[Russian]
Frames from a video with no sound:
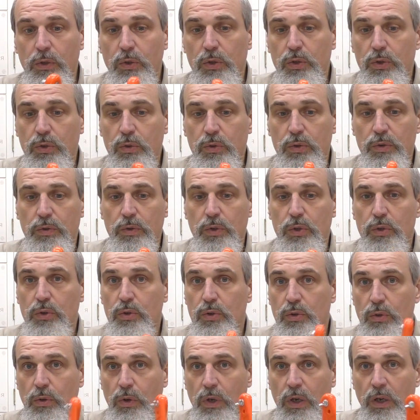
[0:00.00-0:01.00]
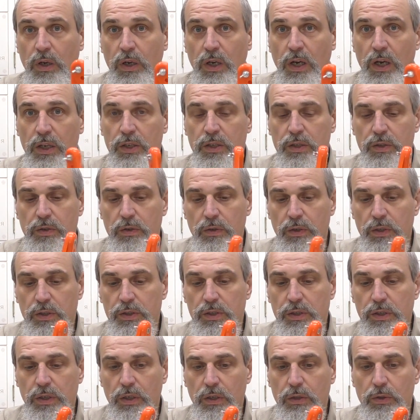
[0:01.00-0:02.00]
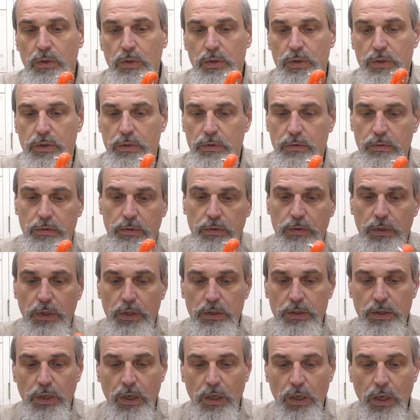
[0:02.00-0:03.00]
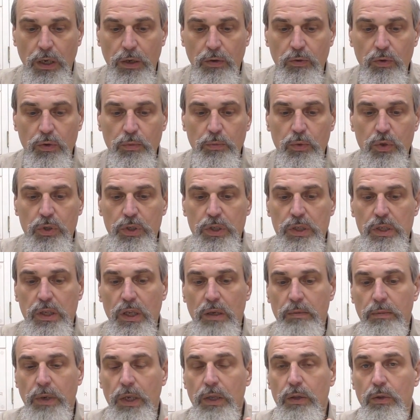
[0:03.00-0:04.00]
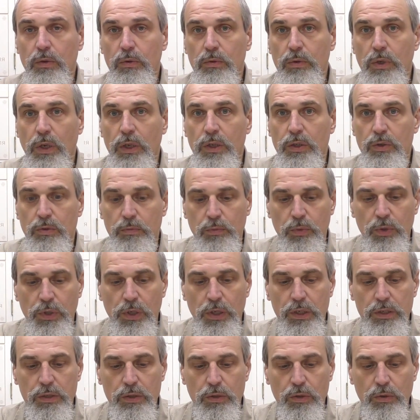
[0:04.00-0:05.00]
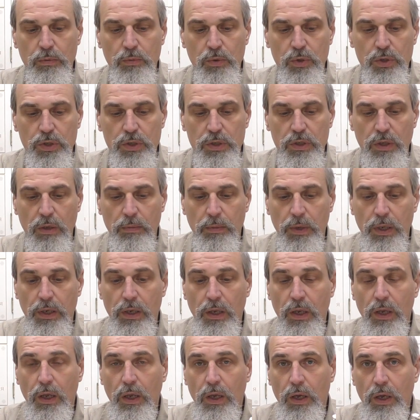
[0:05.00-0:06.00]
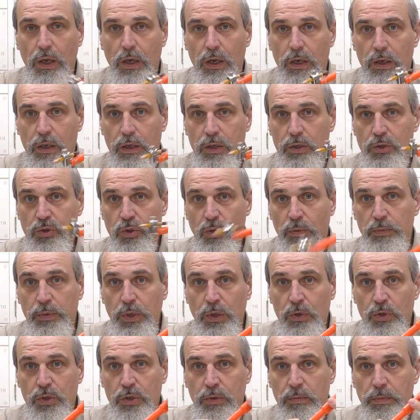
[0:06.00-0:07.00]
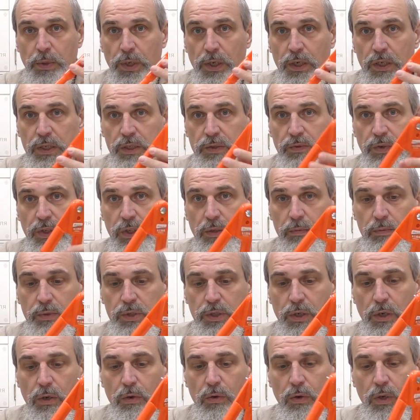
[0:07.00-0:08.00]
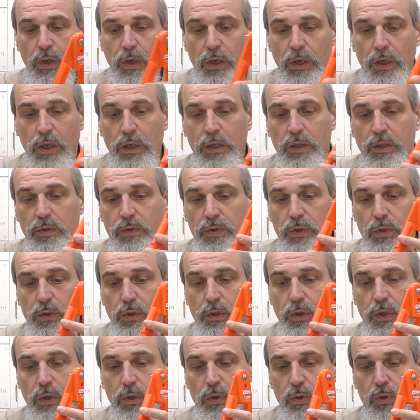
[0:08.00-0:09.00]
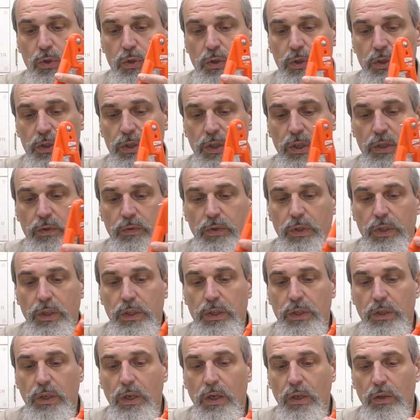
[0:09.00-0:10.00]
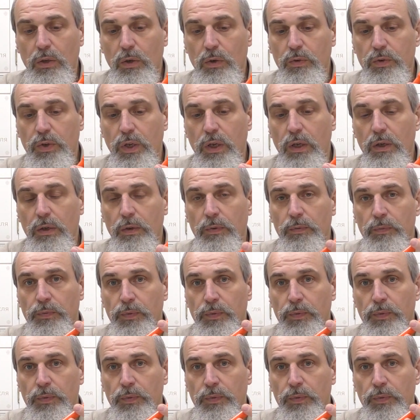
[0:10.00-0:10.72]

то есть чувствуется, что качественно сделан, то есть не знаю, как его можно сломать, ну, конечно, умудриться, но можно сломать. Э, что мне очень понравилось в этом циркуле, это все-таки то, что здесь вот эти головки,